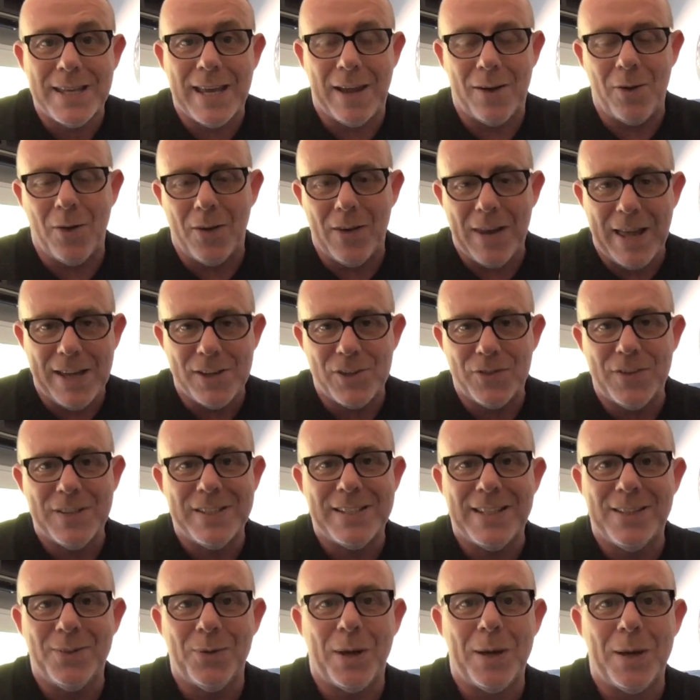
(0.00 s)
Alors là, je vais
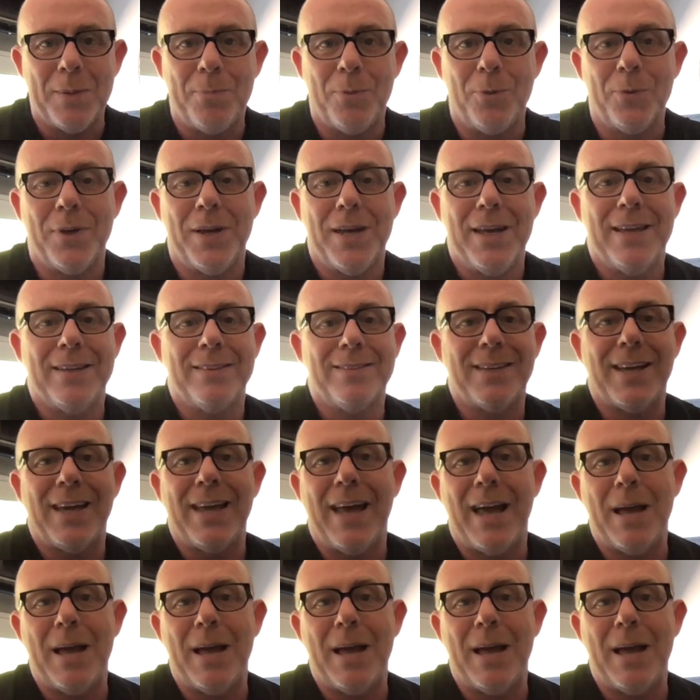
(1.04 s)
essayer de répondre très